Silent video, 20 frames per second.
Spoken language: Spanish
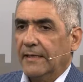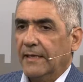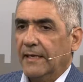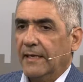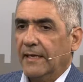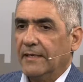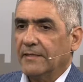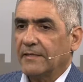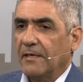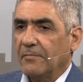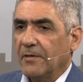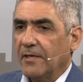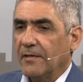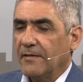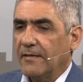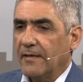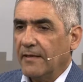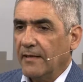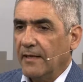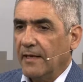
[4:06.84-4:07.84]
La
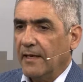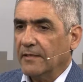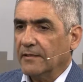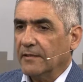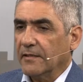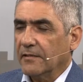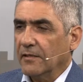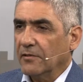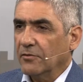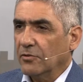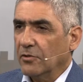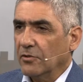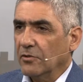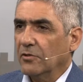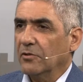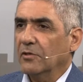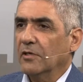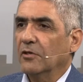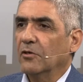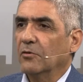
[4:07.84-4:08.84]
herramienta de las
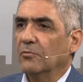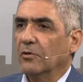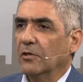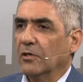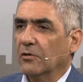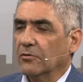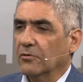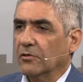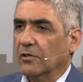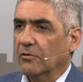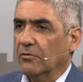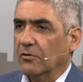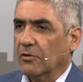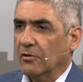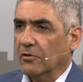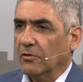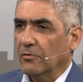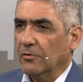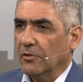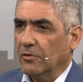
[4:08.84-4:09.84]
retenciones, como el Consejo
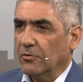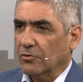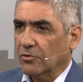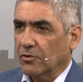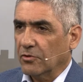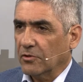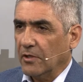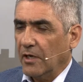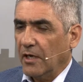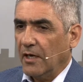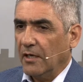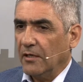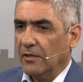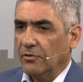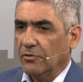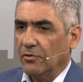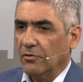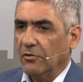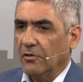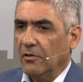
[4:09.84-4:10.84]
Económico y Social y
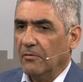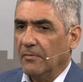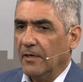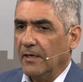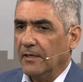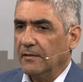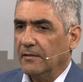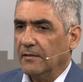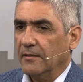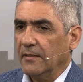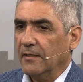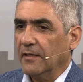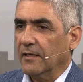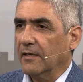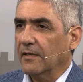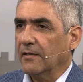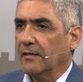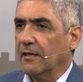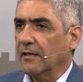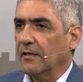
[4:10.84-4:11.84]
todo lo demás, tiene
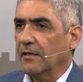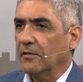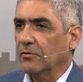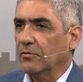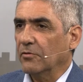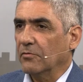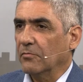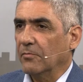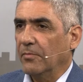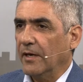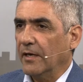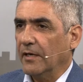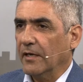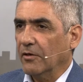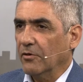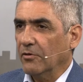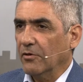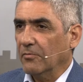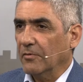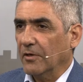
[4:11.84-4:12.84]
que estar dentro de un plan
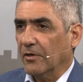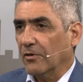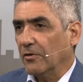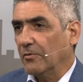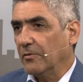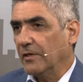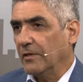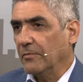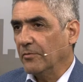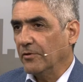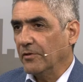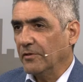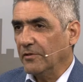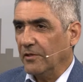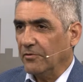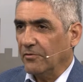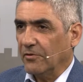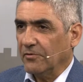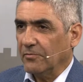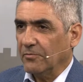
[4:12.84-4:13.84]
económico, lo venimos
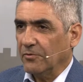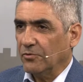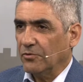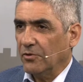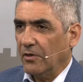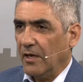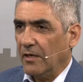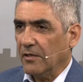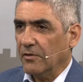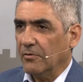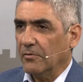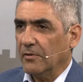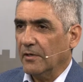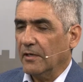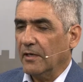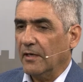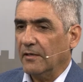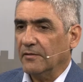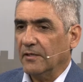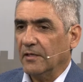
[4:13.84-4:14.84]
diciendo hace muchos años,
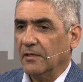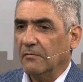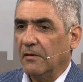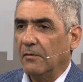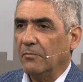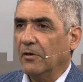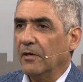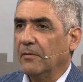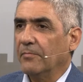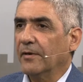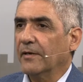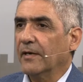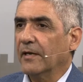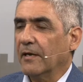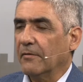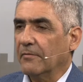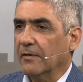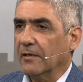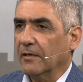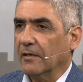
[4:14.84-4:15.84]
¿verdad? Así que vamos a esperar
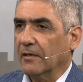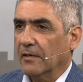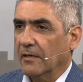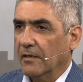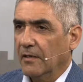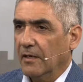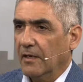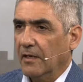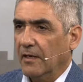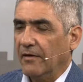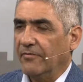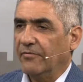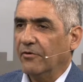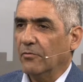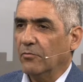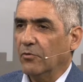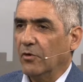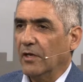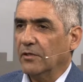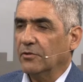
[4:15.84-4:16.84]
a ver la
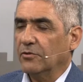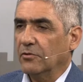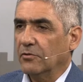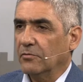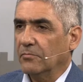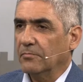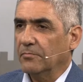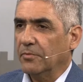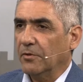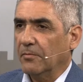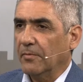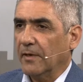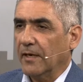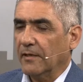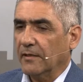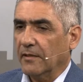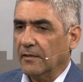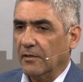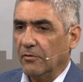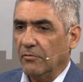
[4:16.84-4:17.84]
formulación por
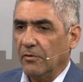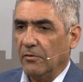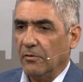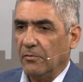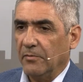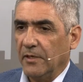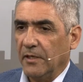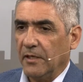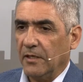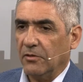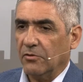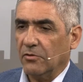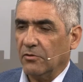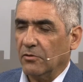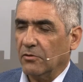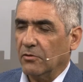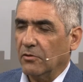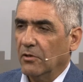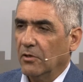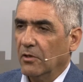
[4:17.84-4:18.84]
parte del nuevo
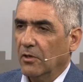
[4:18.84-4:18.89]
ministro